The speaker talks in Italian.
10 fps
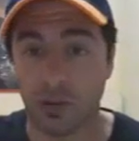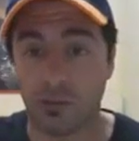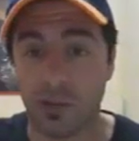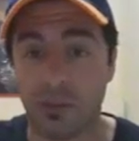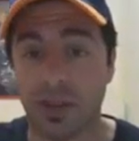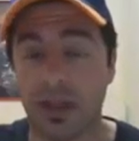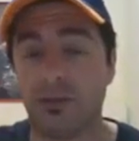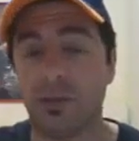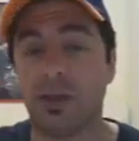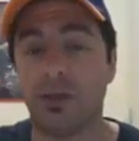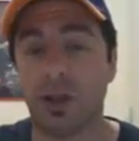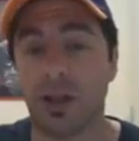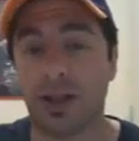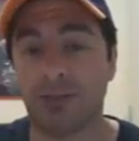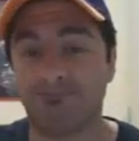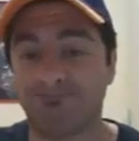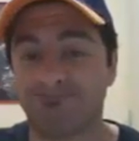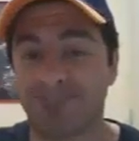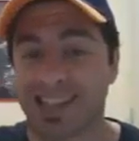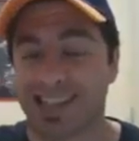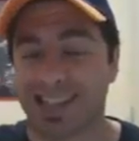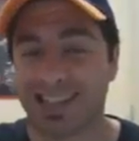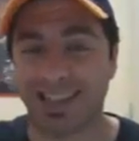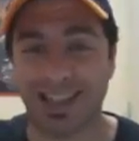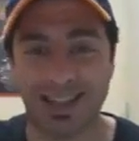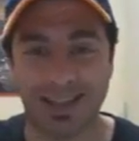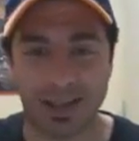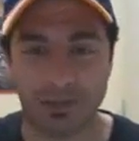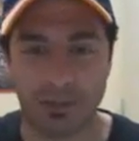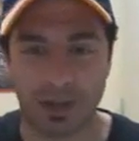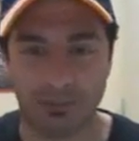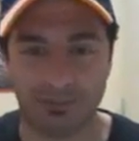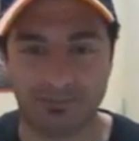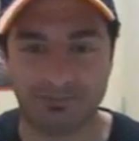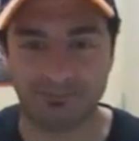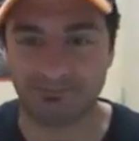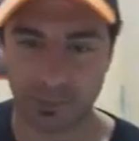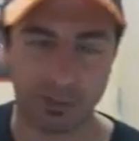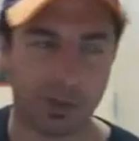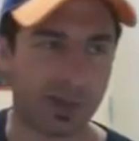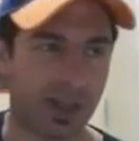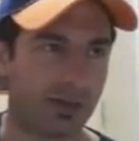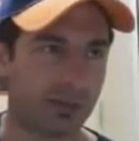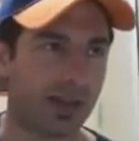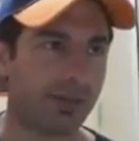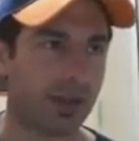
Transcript: membri della famiglia Vegeta, nel team. Il meme della famiglia